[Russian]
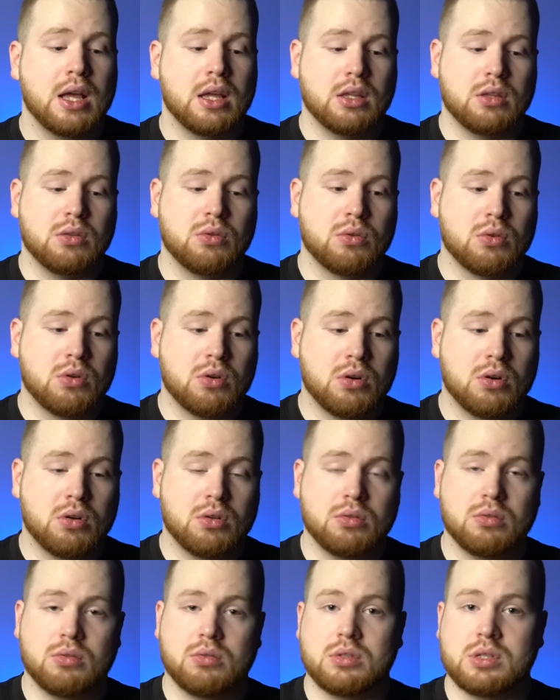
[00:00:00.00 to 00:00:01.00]

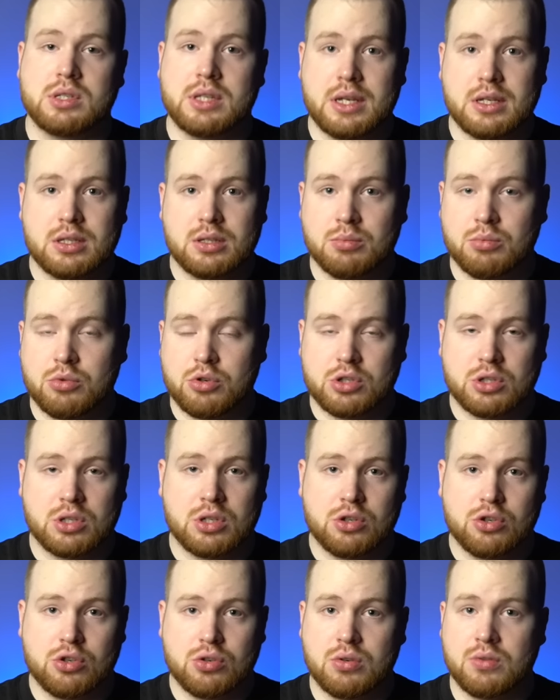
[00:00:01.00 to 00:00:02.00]
Но, знаете, можно
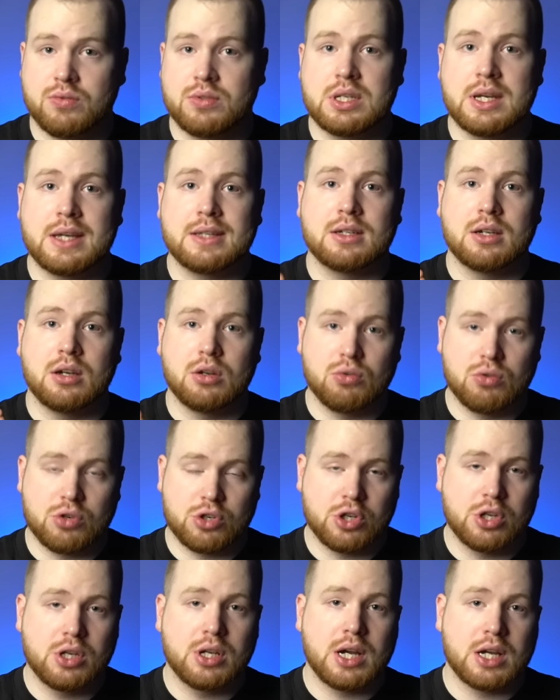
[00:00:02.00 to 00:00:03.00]
еще взять
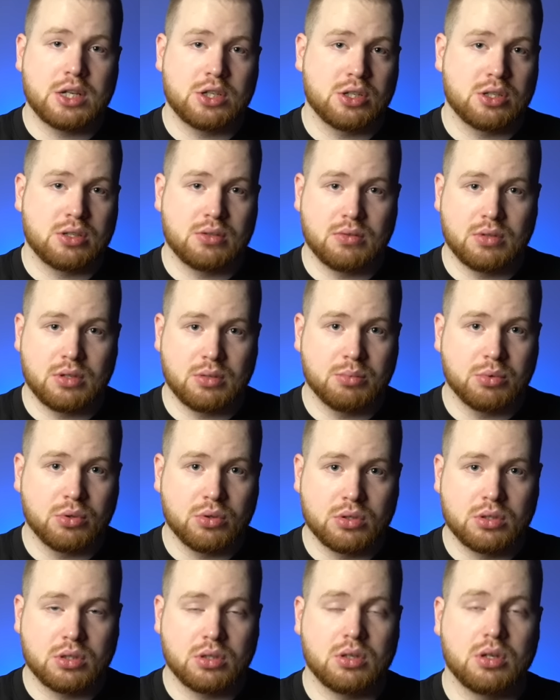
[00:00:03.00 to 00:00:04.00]
хороший качественный
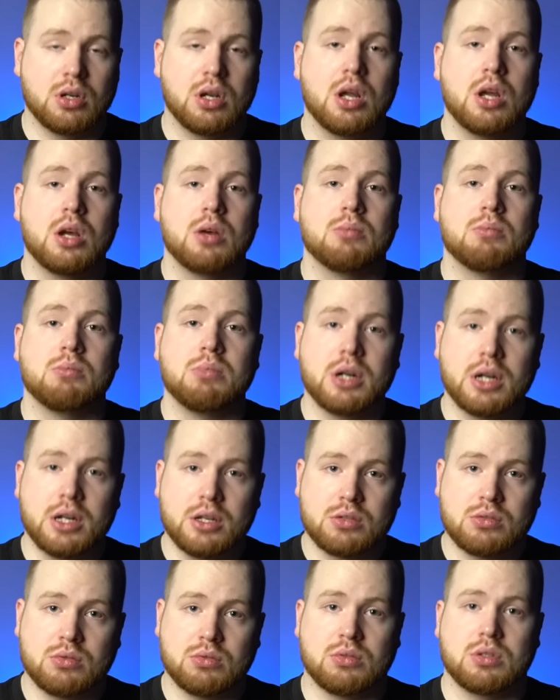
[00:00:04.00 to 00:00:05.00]
блотер,
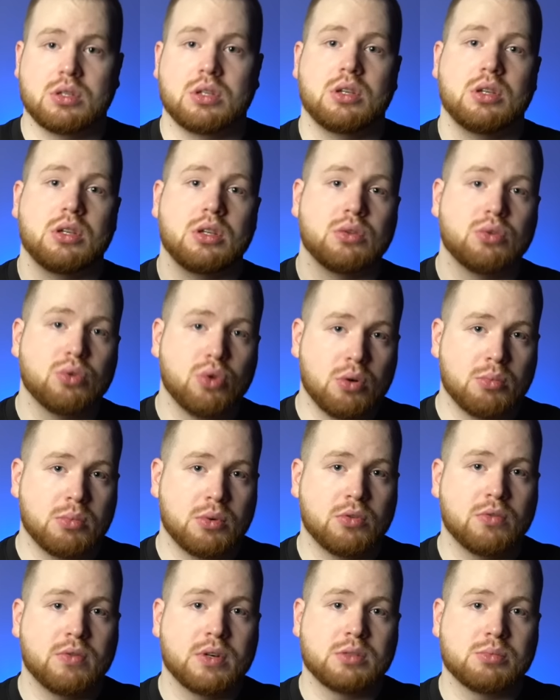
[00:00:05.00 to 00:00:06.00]
брызнуть, и дома
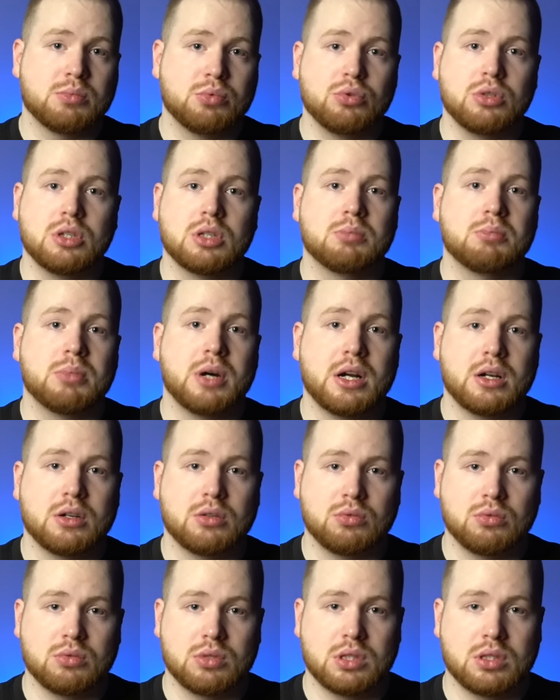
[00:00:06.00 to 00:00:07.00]
у вас будет
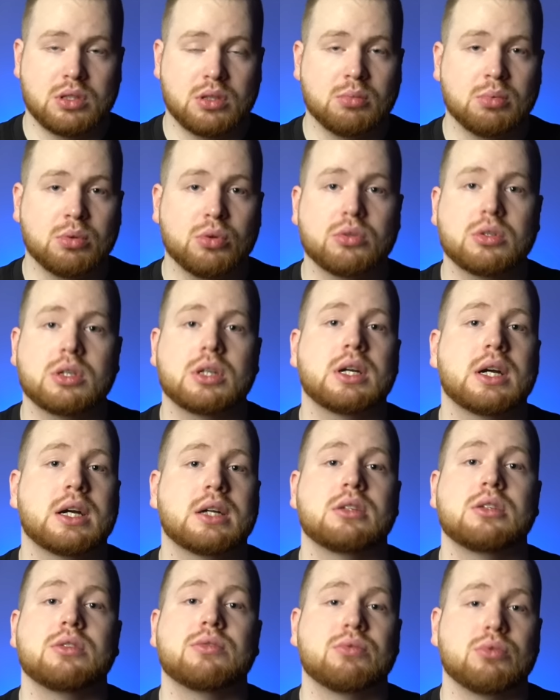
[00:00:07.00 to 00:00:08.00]
пахнуть этот блотер как
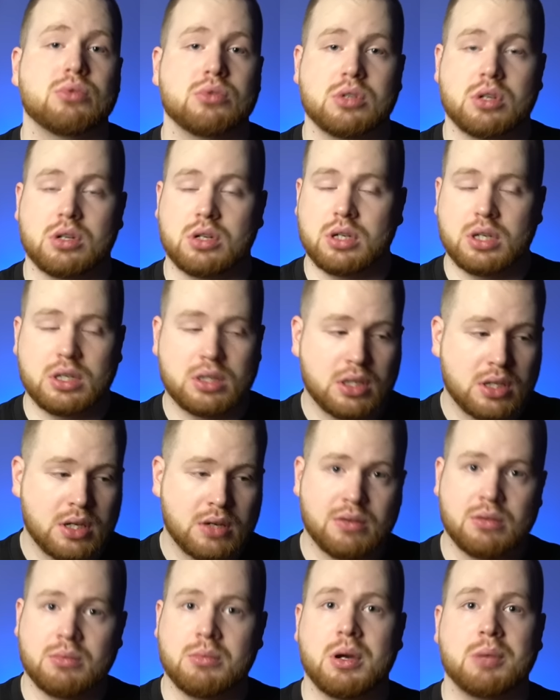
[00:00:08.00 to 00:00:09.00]
диффузор. Это я
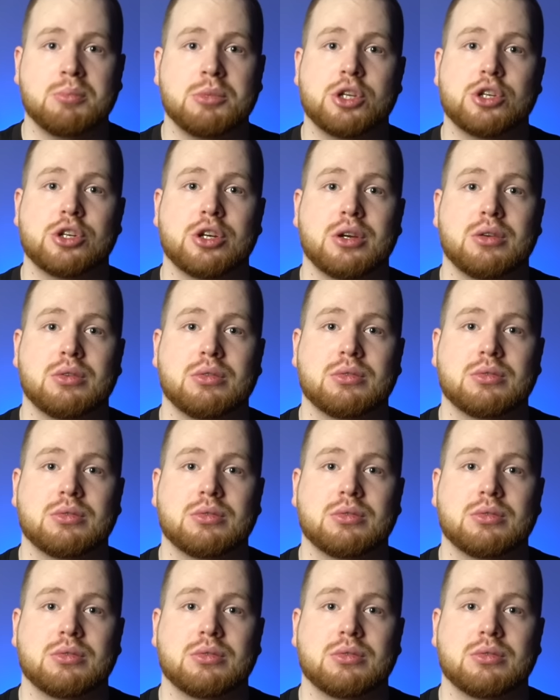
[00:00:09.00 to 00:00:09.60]
вам обещаю.